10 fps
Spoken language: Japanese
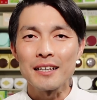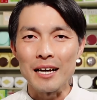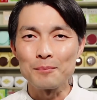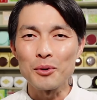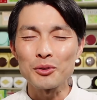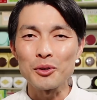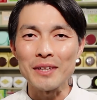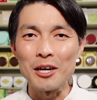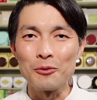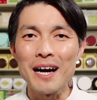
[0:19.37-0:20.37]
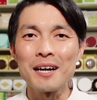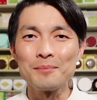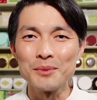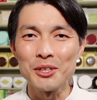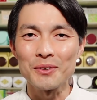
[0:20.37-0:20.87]
漢方相談は
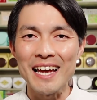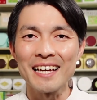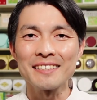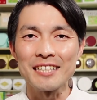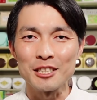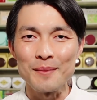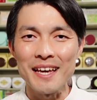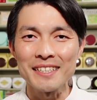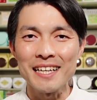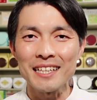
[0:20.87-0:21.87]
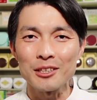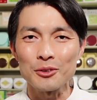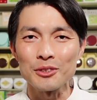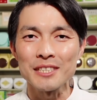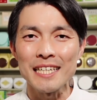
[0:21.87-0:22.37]
無料で説明に納
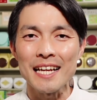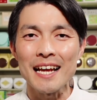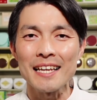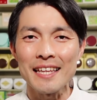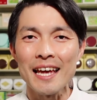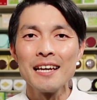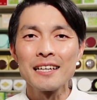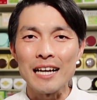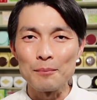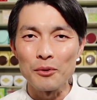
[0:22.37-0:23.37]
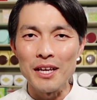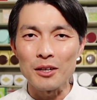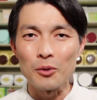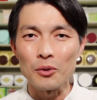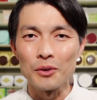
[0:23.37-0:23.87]
得していただいて漢方
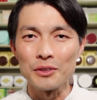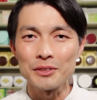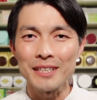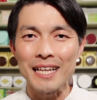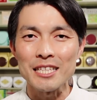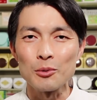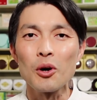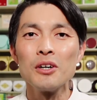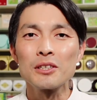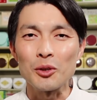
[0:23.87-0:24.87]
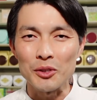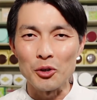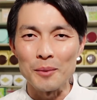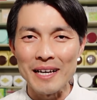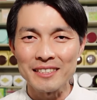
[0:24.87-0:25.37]
薬を購入する形をとって
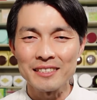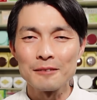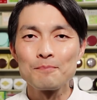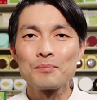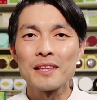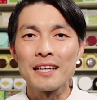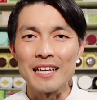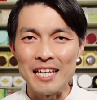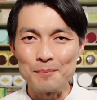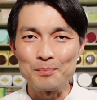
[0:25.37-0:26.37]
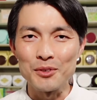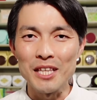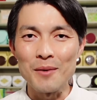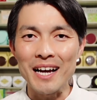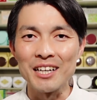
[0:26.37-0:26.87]
おります。1分
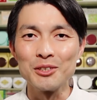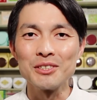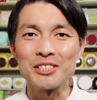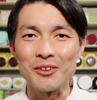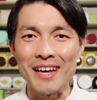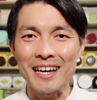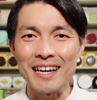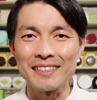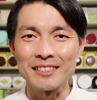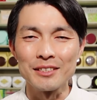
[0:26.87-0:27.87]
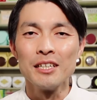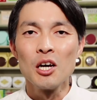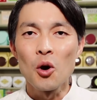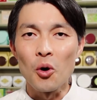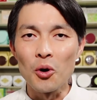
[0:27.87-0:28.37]
でわかる生薬解説
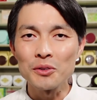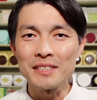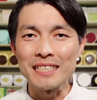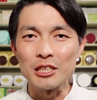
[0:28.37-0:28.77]
本日